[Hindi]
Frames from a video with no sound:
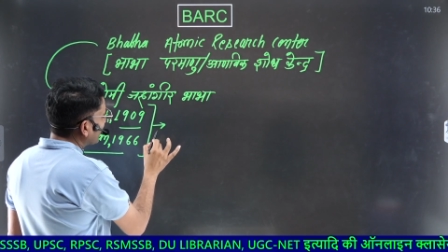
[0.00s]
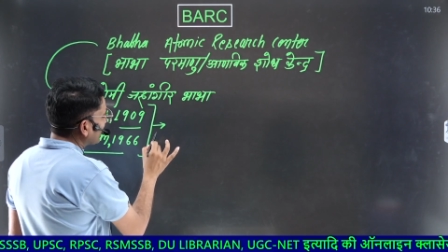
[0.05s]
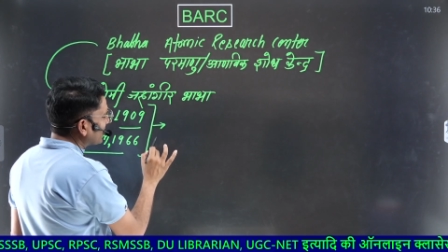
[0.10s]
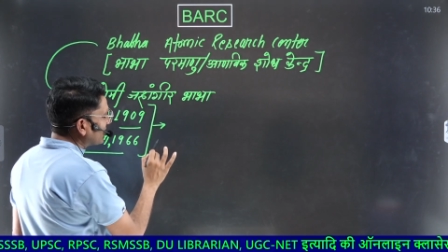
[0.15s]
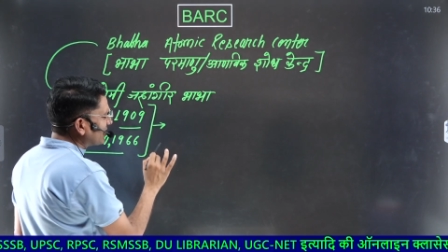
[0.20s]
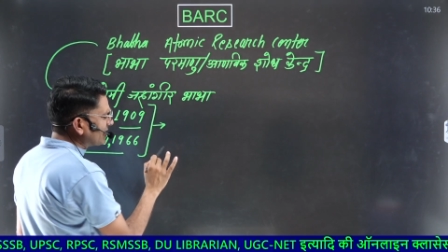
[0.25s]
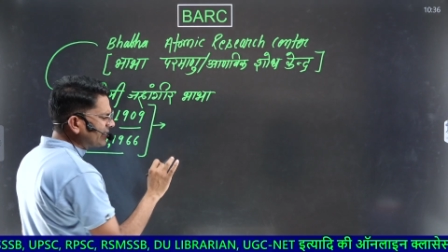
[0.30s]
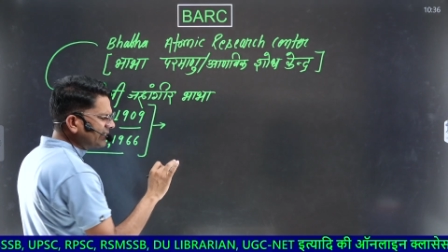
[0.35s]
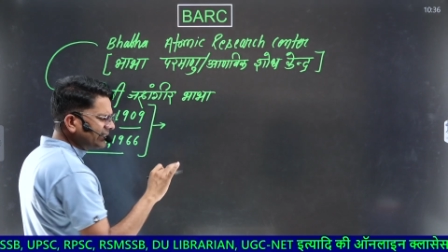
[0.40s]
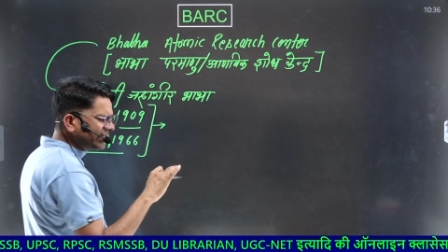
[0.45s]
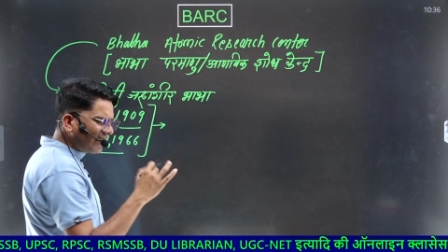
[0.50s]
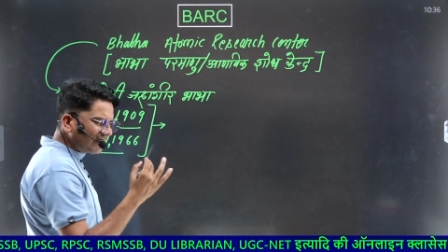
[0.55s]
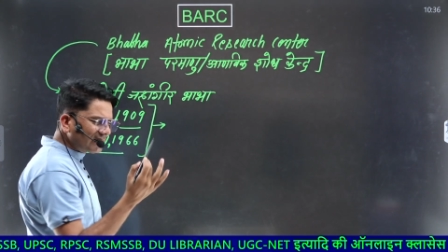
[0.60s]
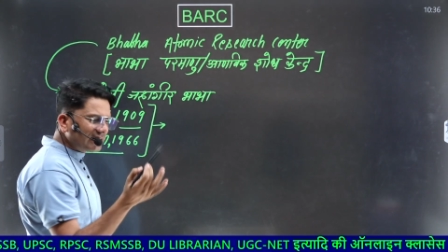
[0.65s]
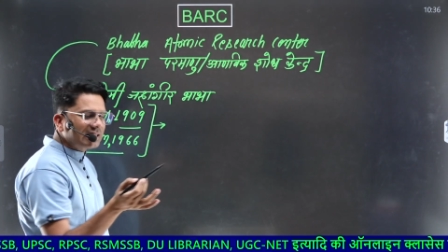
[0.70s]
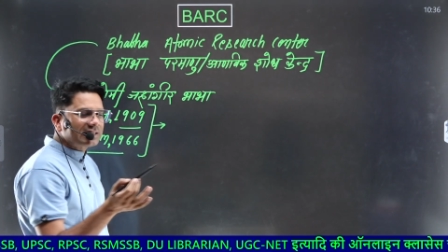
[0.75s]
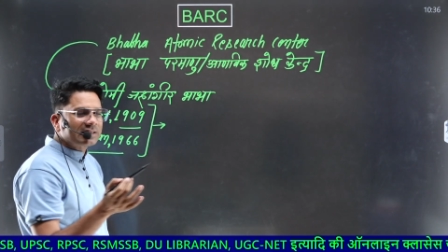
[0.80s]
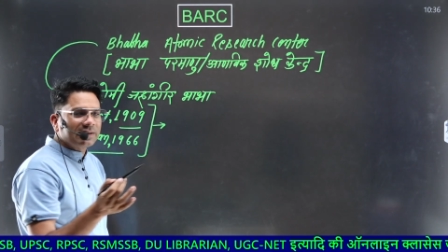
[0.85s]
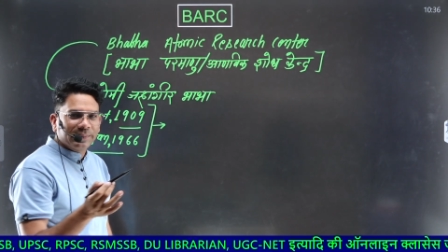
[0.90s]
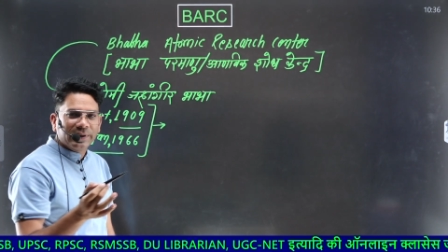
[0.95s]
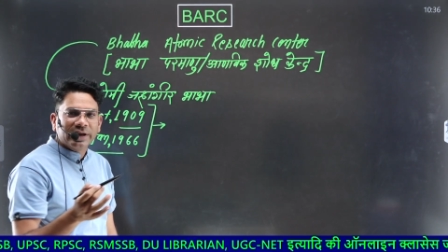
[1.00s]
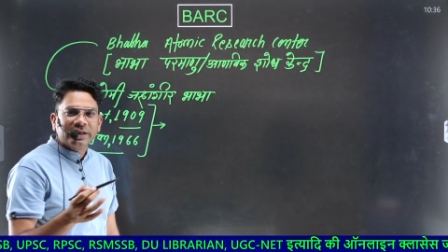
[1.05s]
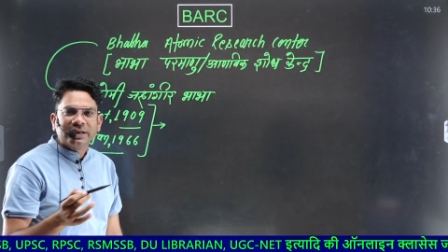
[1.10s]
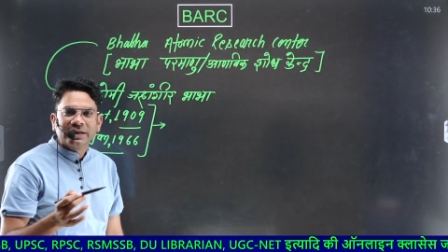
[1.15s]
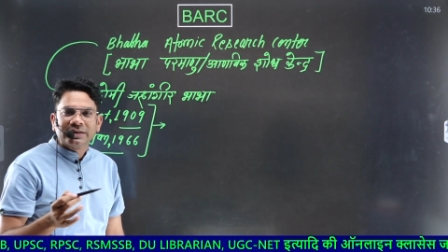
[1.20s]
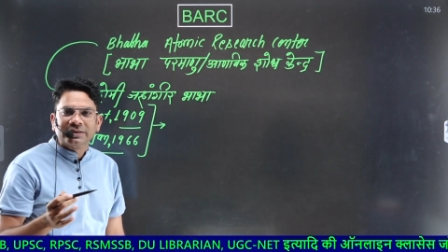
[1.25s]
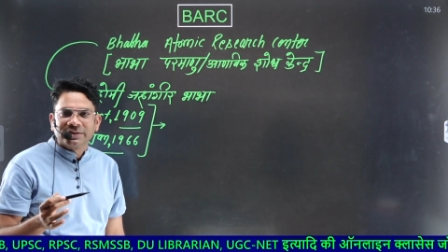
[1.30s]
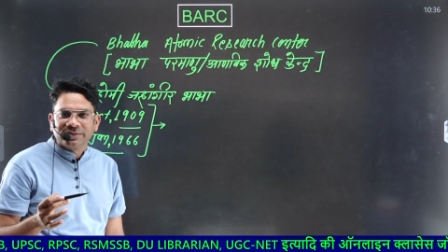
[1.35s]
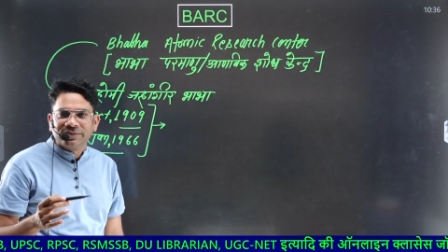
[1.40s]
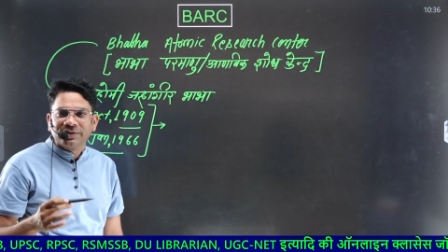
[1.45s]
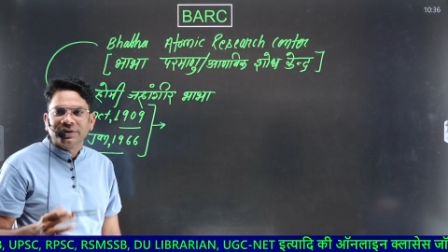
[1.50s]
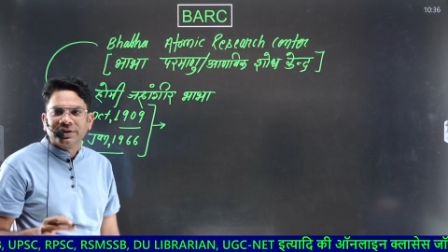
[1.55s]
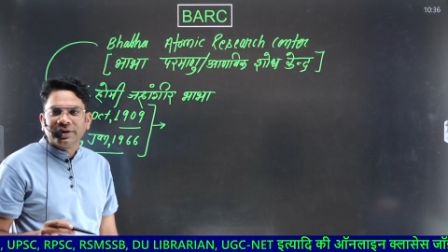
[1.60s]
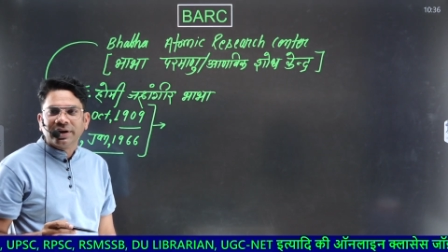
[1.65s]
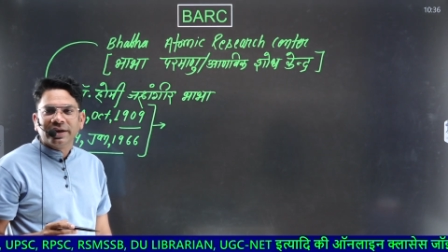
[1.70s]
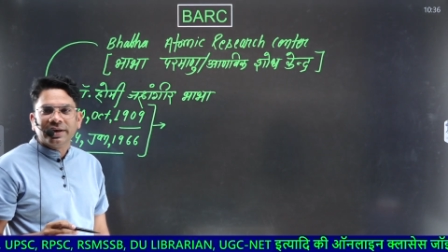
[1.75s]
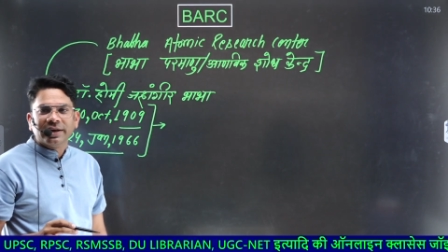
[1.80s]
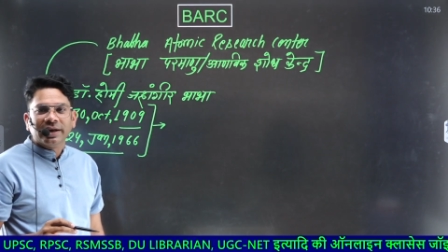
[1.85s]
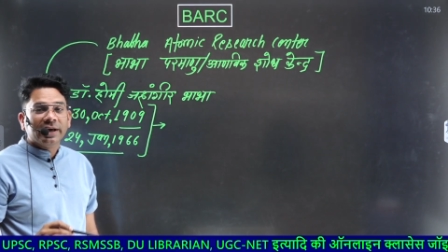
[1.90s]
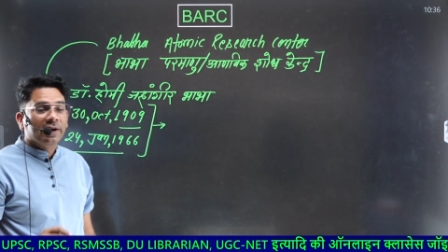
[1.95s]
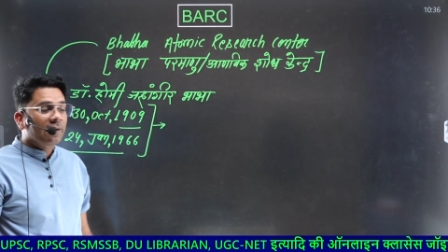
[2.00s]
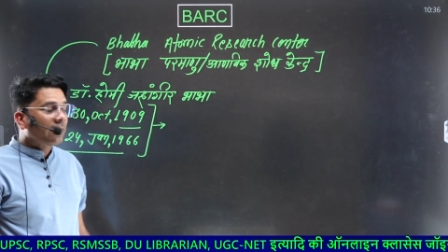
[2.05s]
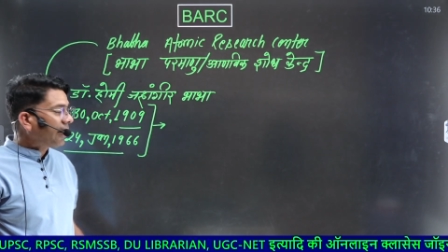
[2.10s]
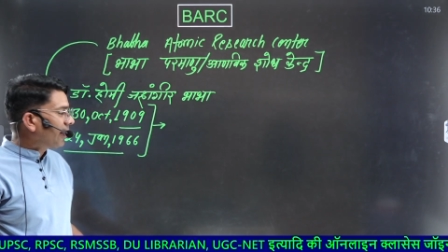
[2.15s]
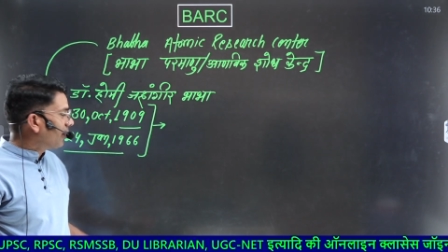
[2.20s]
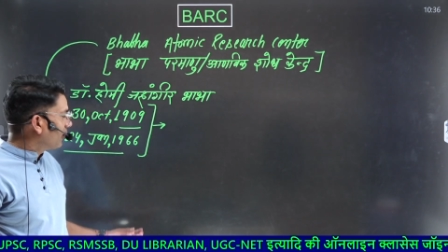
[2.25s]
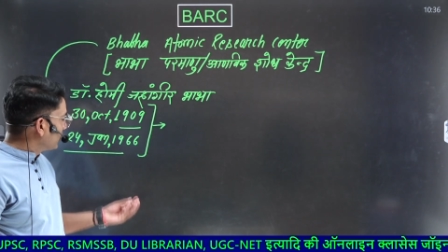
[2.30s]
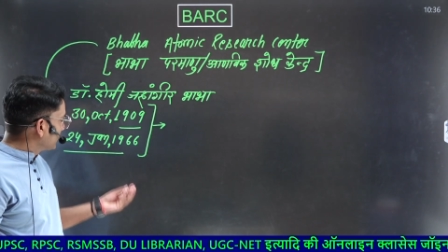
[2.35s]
ज़्यादा समय तक जीवित नहीं रहे उस